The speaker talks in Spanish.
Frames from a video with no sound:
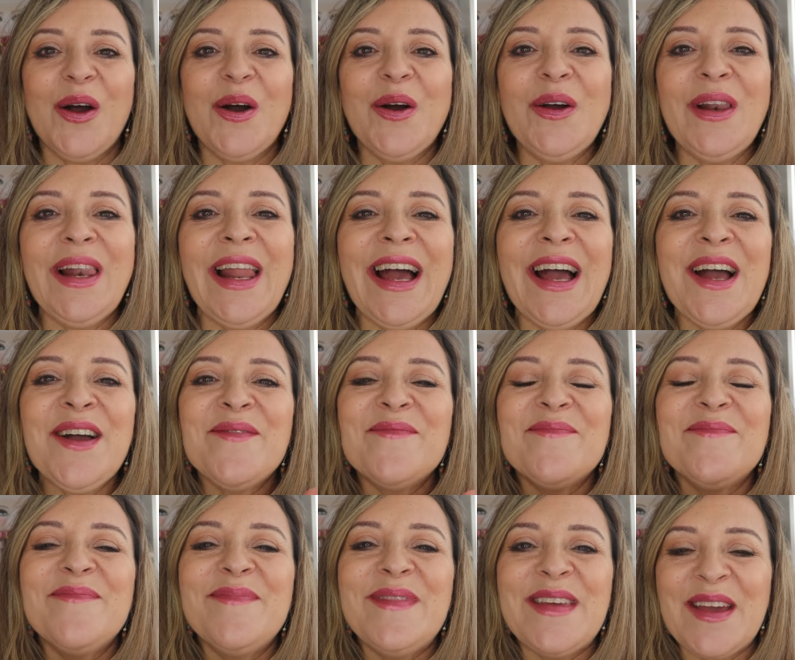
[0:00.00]
Hola,
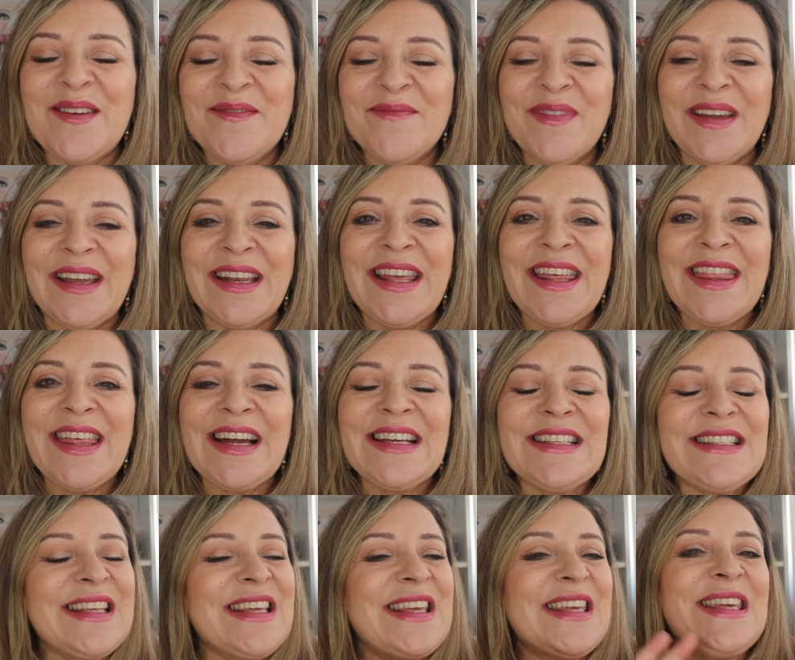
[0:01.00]

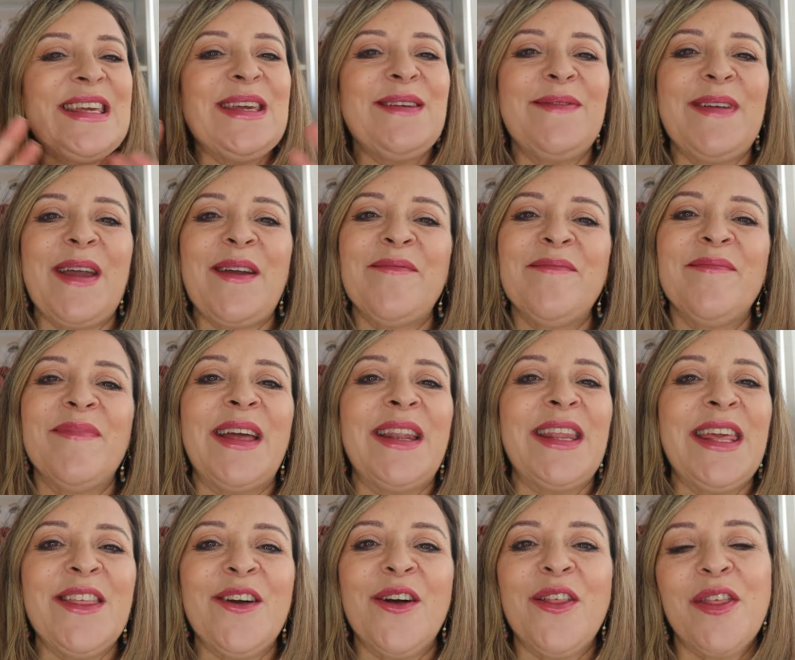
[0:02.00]
bienvenidas y
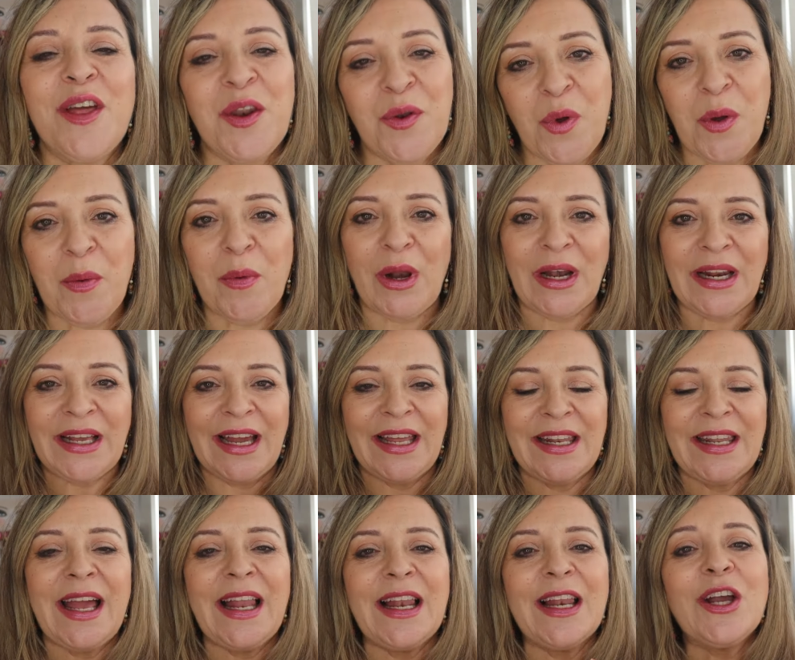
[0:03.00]
bienvenidos de nuevo al
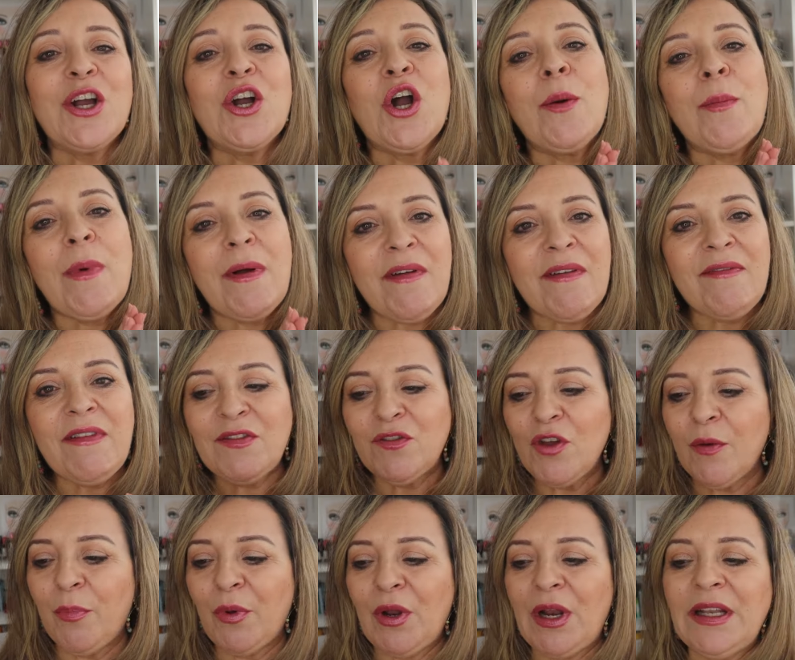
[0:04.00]
canal. Como habéis
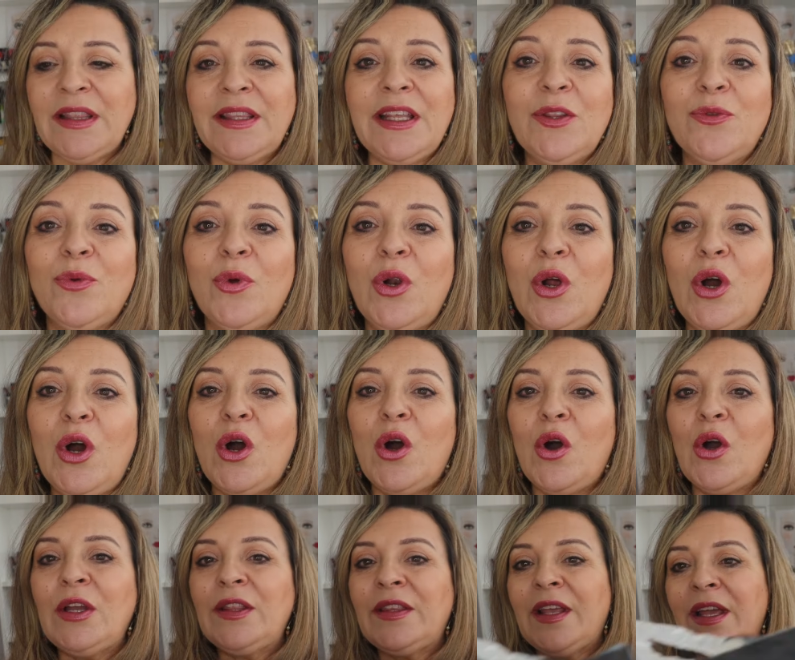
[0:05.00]
visto por el título, hoy